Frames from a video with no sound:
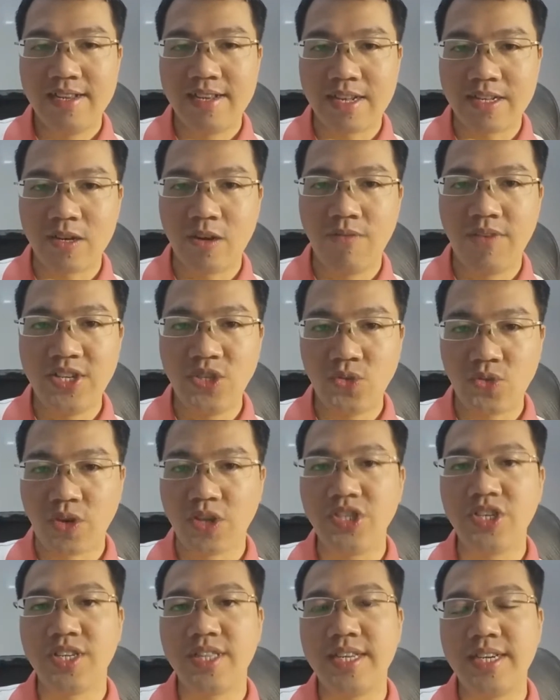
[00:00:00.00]
đặt câu ví dụ
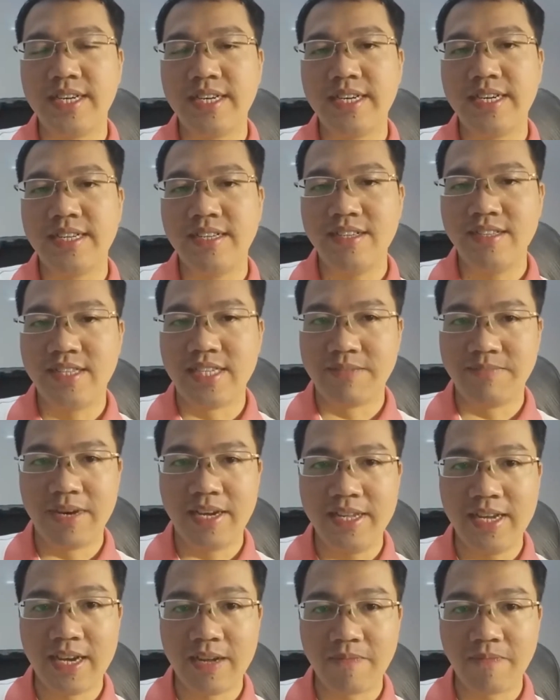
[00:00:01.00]
có chứa từ chấm
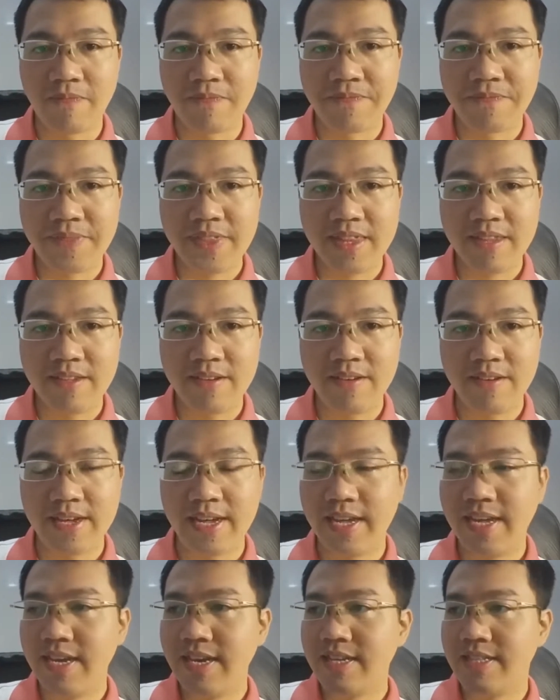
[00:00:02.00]
mơ nhá
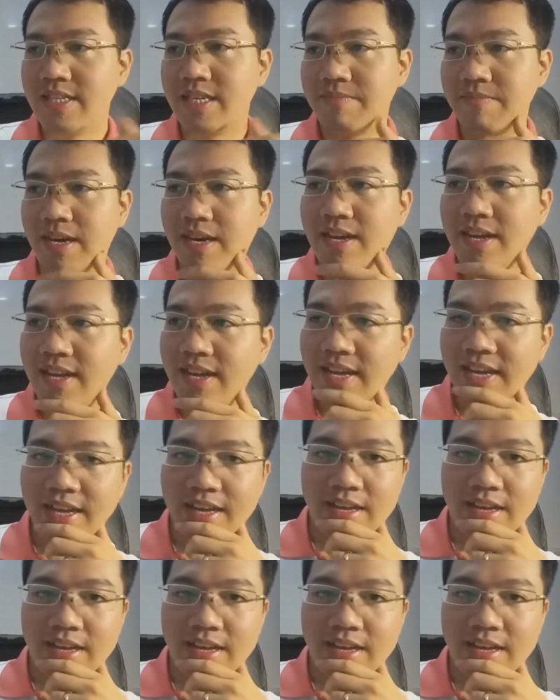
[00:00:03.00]
ok chấm mơ